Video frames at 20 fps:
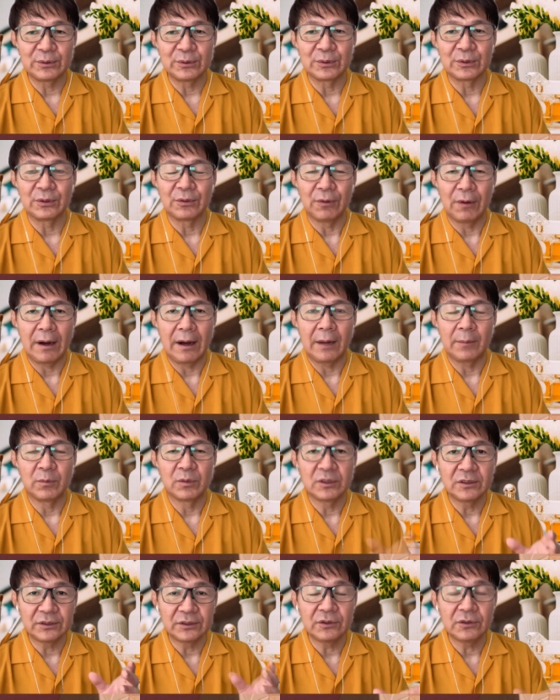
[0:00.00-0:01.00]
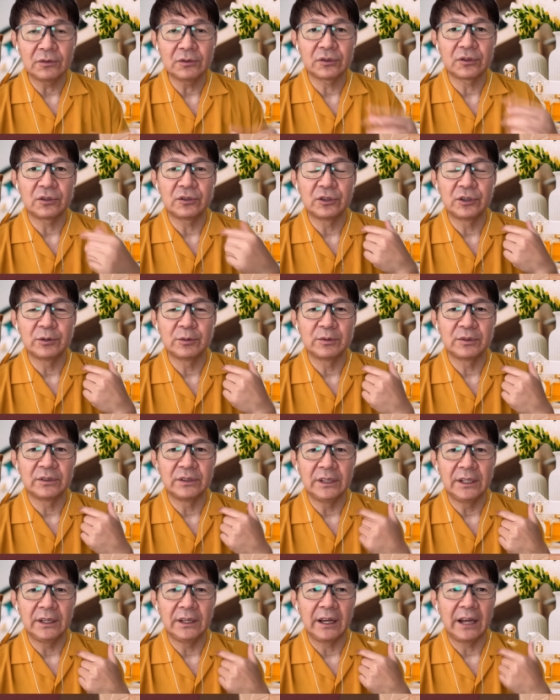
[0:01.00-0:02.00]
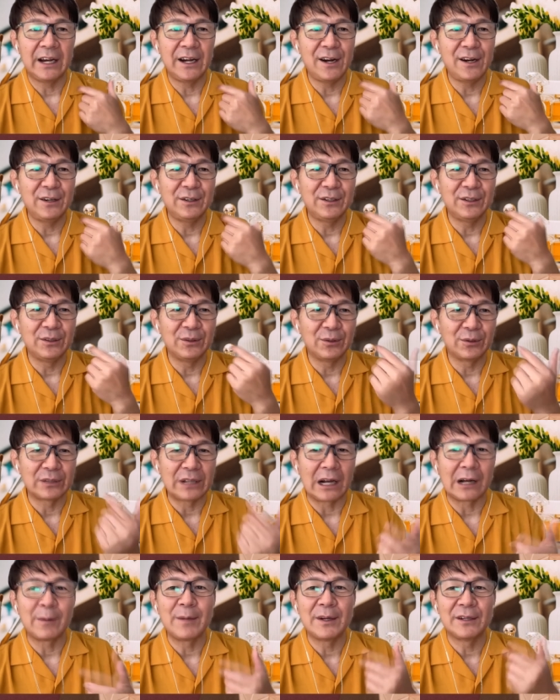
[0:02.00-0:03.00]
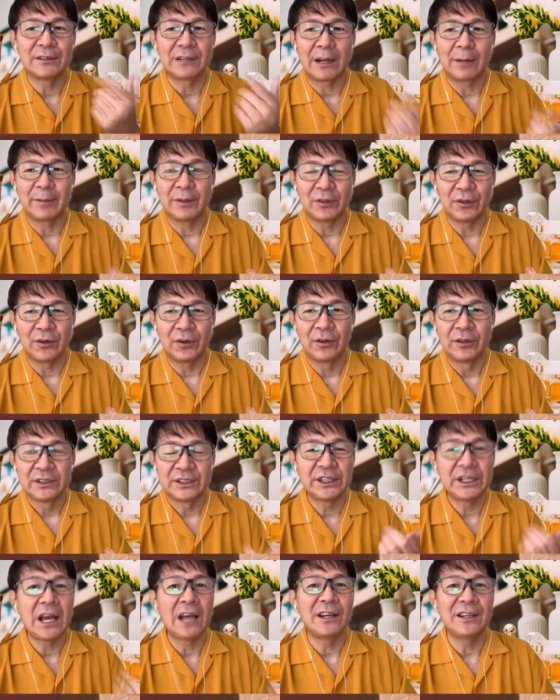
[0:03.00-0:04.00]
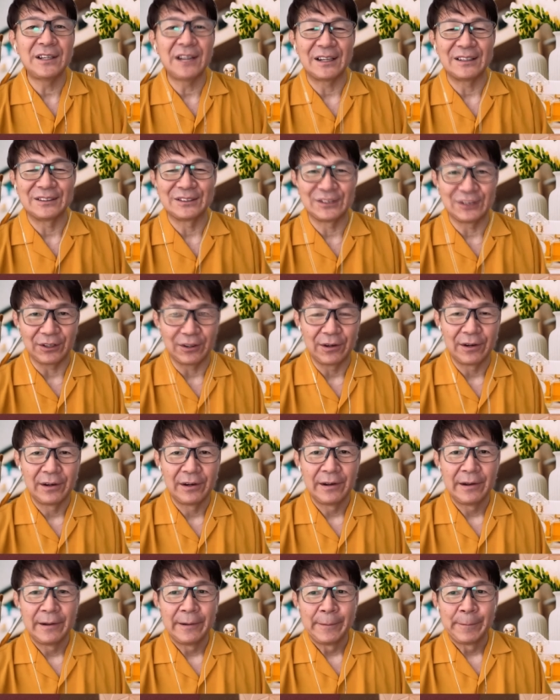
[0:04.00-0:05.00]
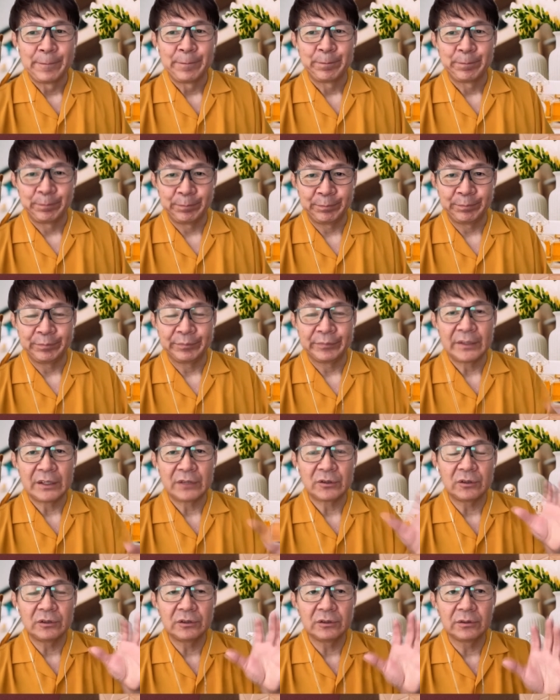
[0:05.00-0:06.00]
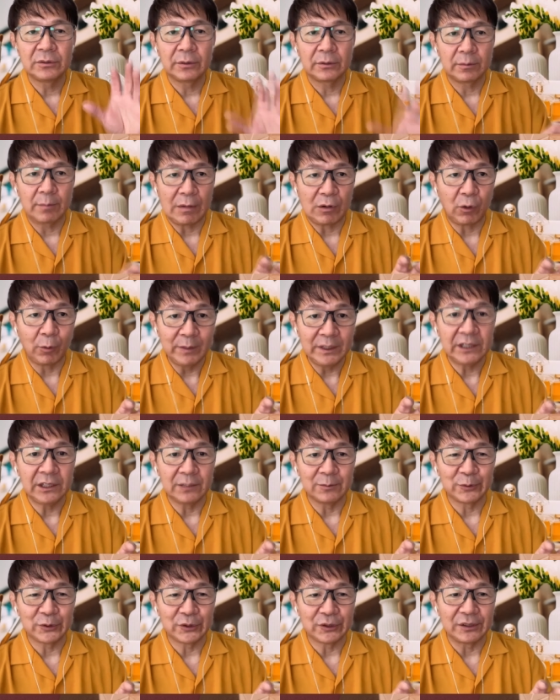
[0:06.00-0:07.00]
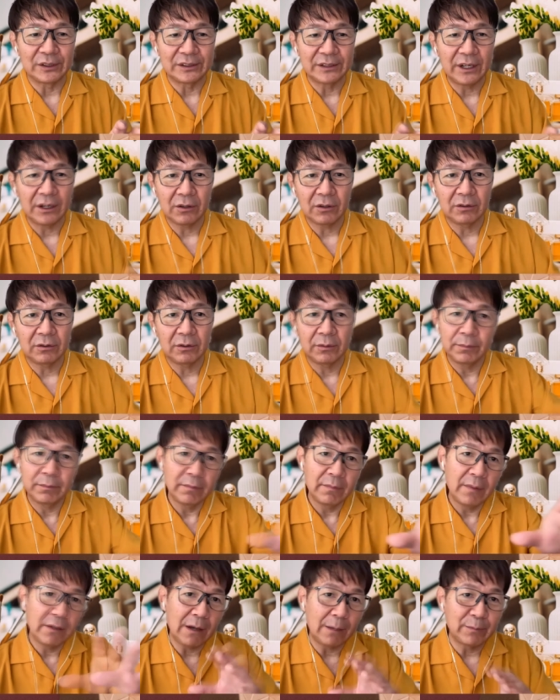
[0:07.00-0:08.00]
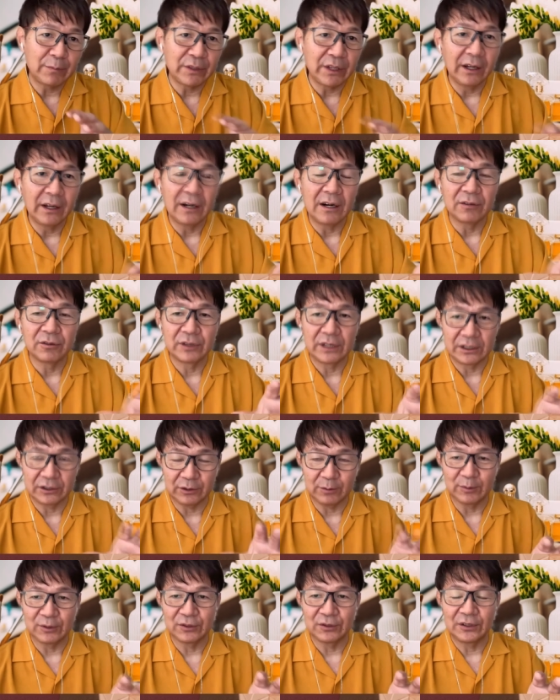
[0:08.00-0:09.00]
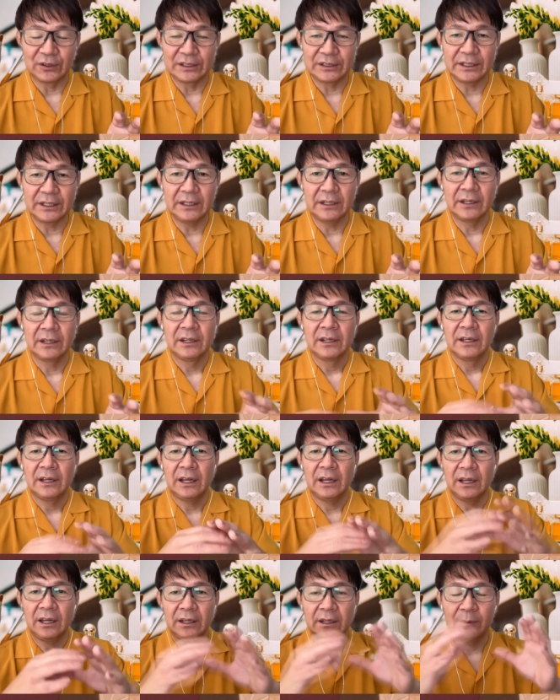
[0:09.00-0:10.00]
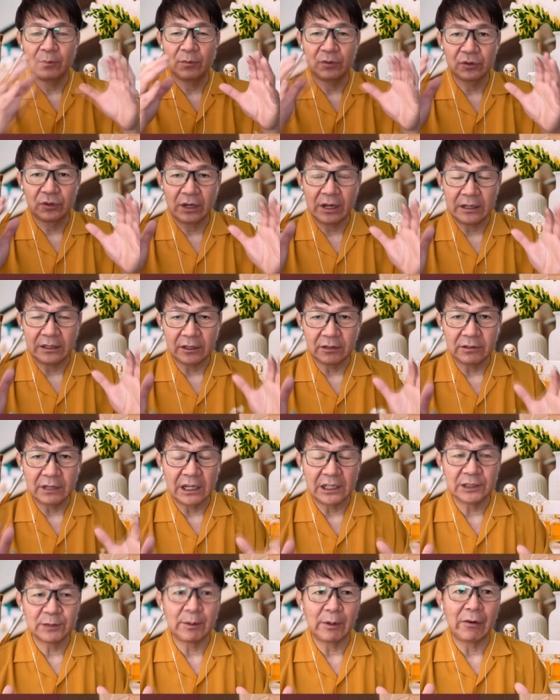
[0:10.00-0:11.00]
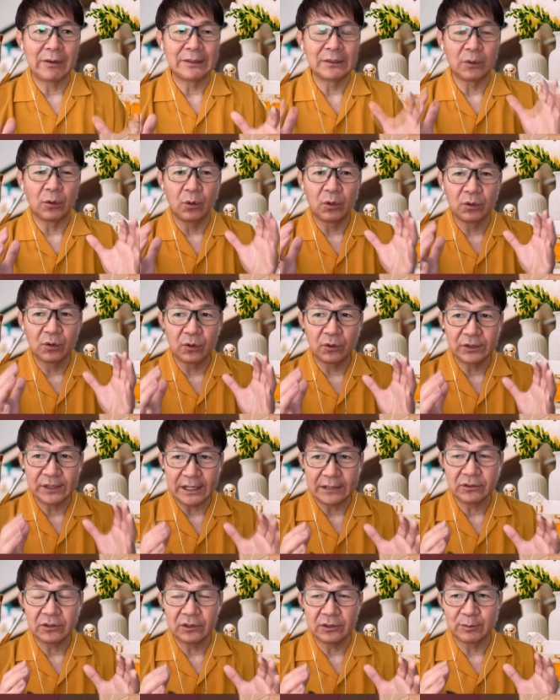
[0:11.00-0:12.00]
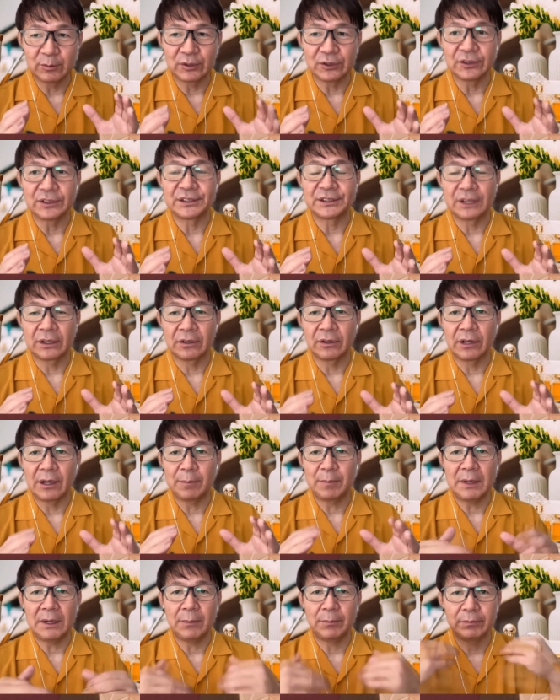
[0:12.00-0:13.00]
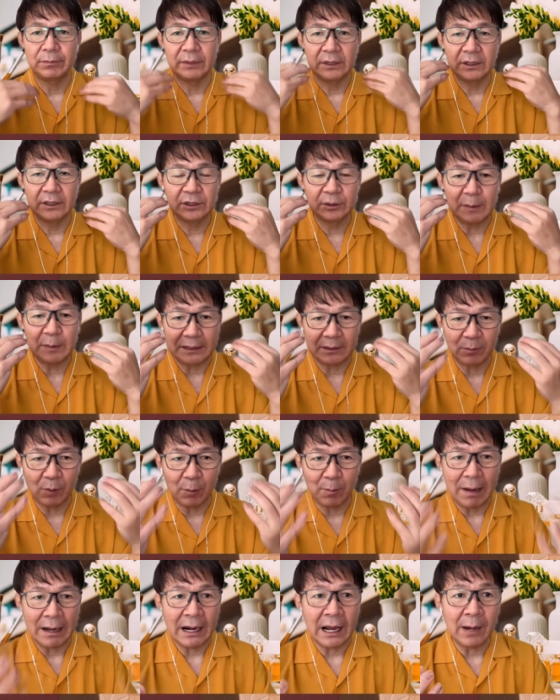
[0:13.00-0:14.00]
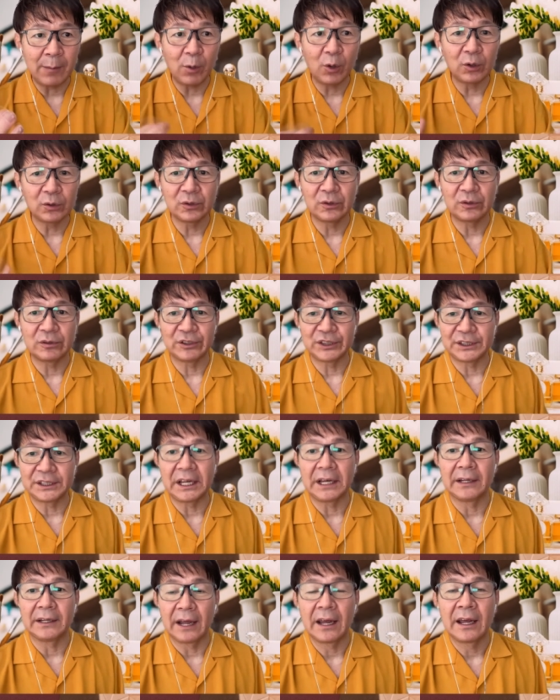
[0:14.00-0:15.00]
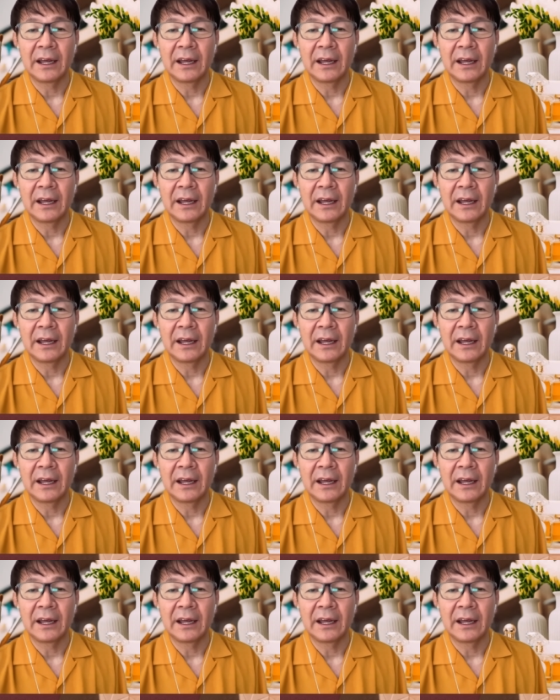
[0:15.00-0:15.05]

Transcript: とは、ものすごくその自分にエネルギーを高めるための刺激になるんですよ。うん、でそういう、まあ、コミュニティもそうですね、このメイクアップで笑顔を増やそうもそうだし、えー、僕のやってるカリスマホワイト本講座というのもそうですけど、やっぱりいつまでも学ぼうという姿勢ね、